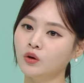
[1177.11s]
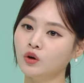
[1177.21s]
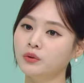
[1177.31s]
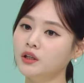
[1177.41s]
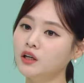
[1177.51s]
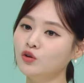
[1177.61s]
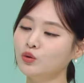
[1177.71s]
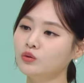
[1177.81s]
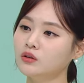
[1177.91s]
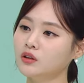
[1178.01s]
그럼
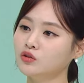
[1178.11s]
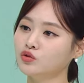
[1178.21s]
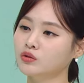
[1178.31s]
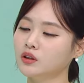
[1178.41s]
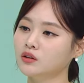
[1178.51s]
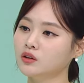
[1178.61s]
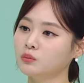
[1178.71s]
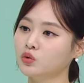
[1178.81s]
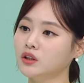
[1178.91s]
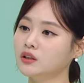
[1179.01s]
히알루론산 주사는
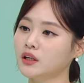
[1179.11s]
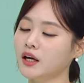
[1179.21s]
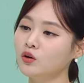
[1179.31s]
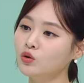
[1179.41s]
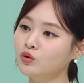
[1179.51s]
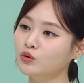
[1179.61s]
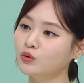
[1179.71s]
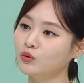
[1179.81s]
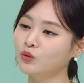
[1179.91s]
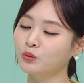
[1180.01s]
뭐 인체
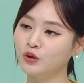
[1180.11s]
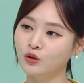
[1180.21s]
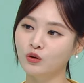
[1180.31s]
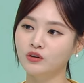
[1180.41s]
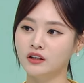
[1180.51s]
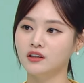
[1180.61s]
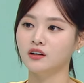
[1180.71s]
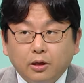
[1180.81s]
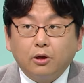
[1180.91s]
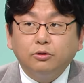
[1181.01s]
해롭고 뭐 그런 건 아닌가요?